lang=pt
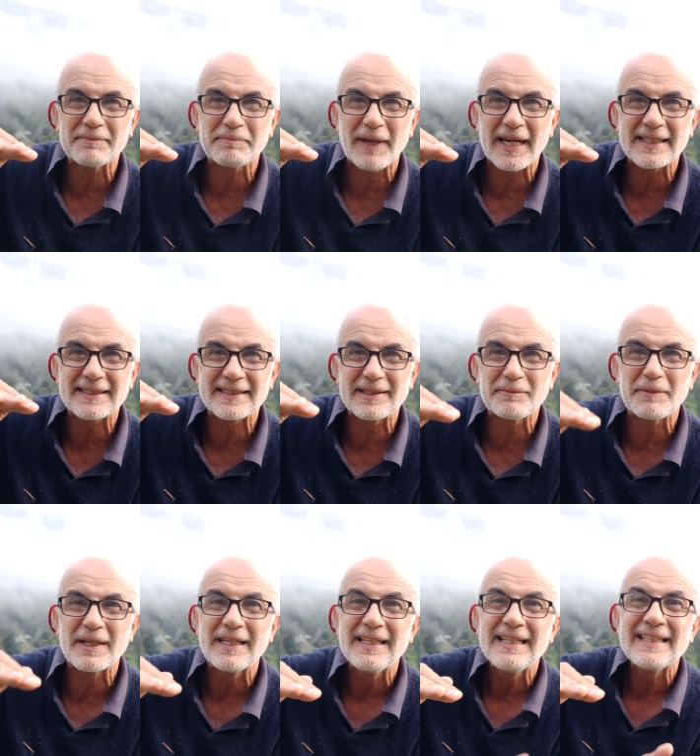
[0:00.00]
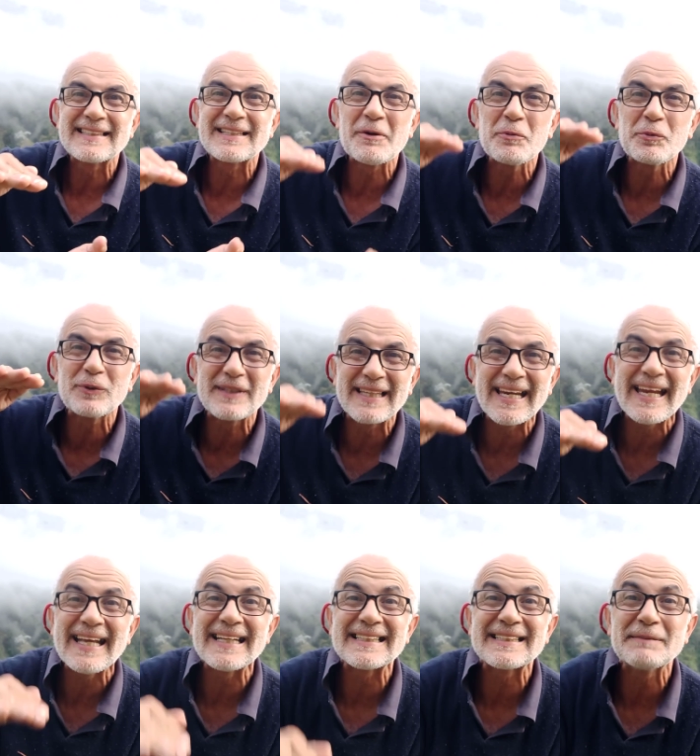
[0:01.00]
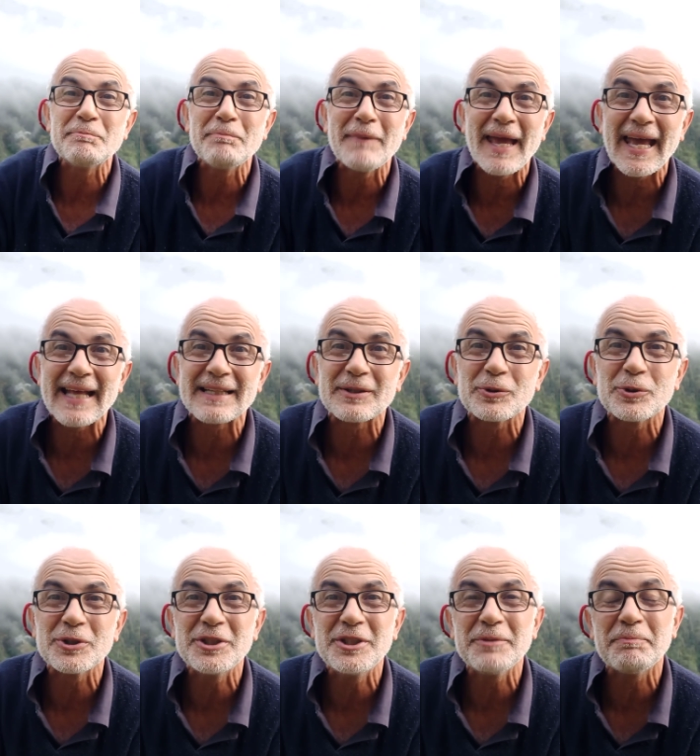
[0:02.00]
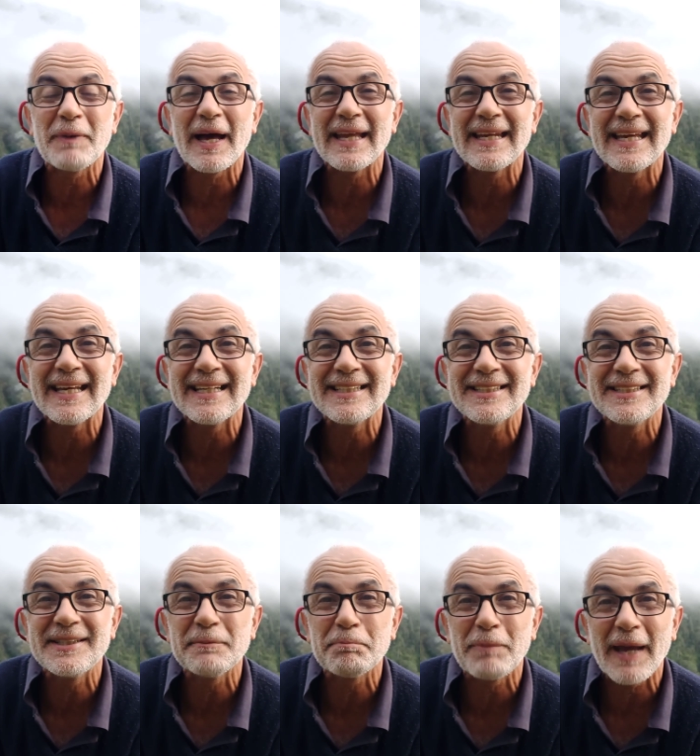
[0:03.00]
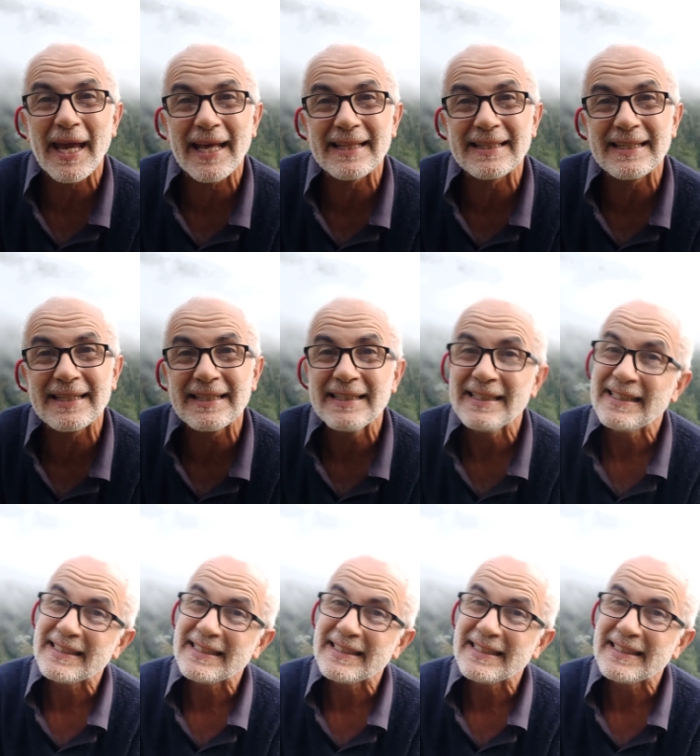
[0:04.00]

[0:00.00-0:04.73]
para cima. São 3 metros de parede de pedra,